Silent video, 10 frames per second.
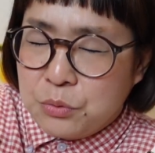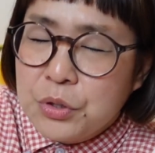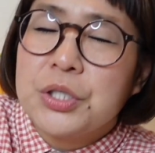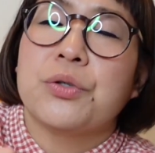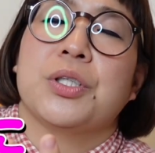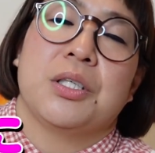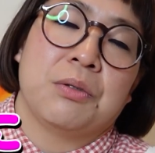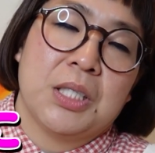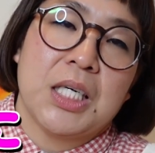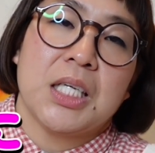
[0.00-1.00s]
ごい女性
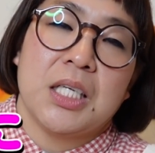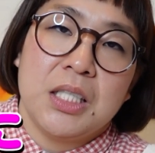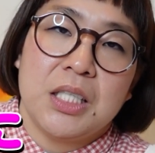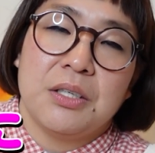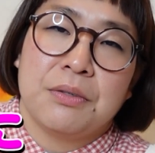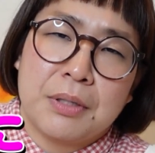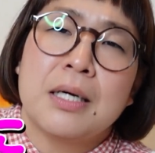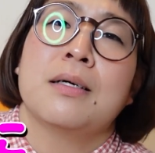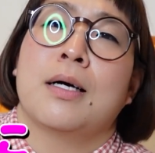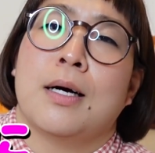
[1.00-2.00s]
の体に負
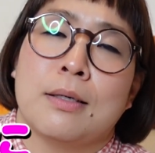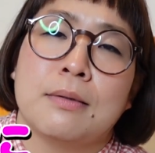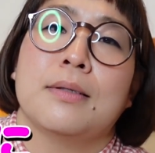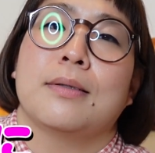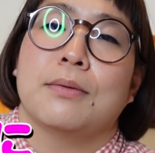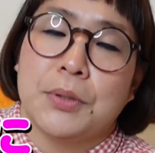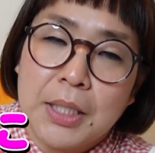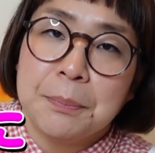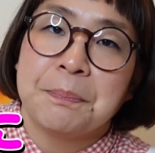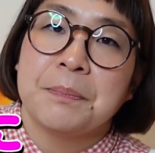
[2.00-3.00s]
担がかかるんですよ
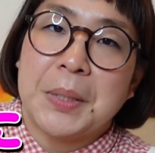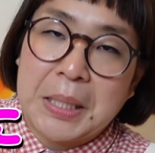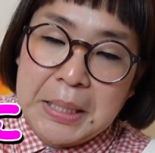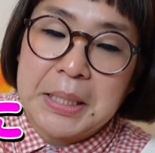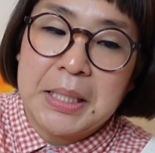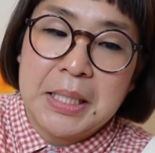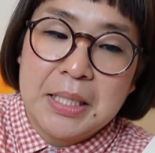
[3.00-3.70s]
ね。はい。